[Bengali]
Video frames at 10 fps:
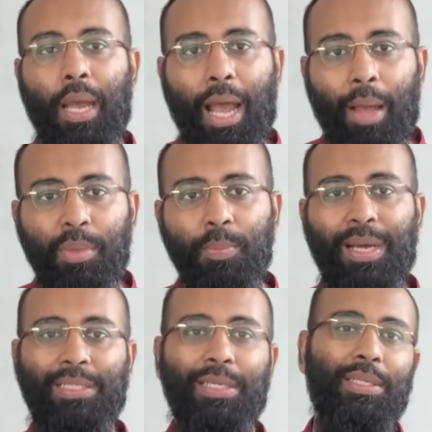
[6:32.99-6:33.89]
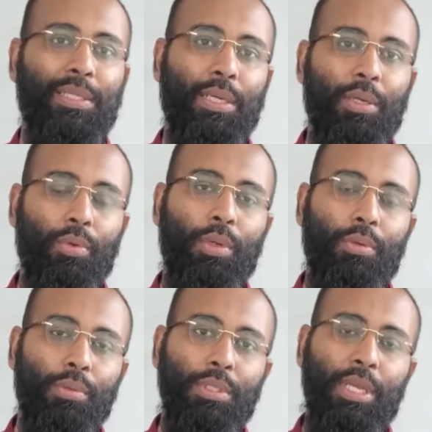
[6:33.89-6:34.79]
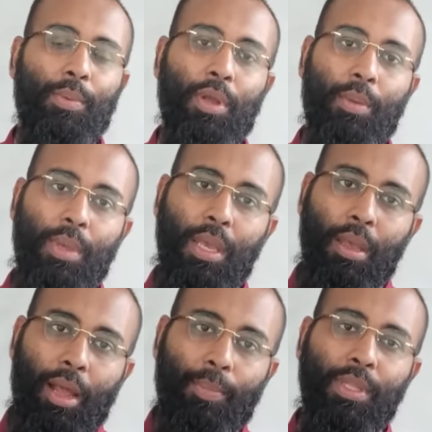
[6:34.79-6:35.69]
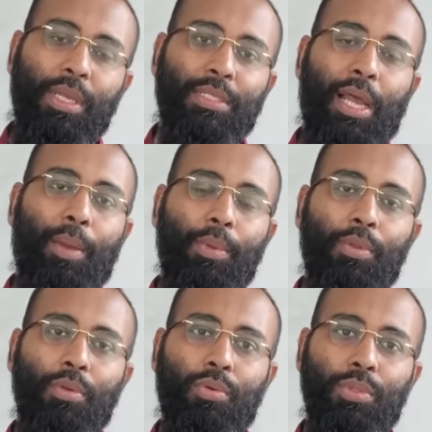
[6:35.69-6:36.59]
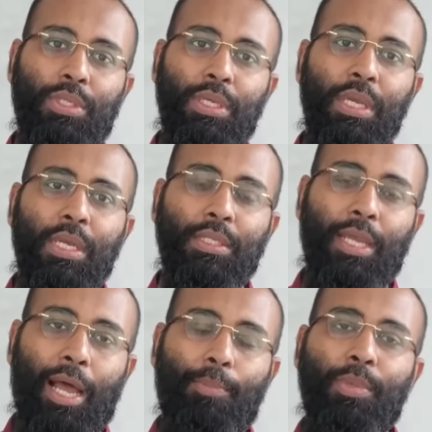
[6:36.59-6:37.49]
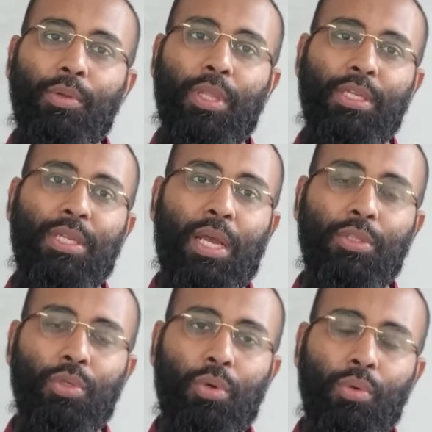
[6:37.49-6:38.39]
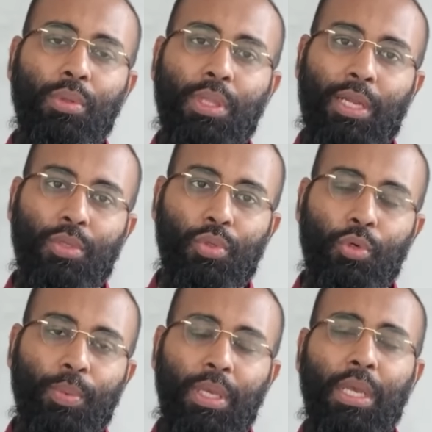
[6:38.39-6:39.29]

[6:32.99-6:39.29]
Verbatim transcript: আমি পাঁচ হাজার টাকা ডোনেট করছি এবং আমি আপনাদের কাছে আবেদন করছি যে আপনারাও তাকে সাহায্য করুন তার ছবি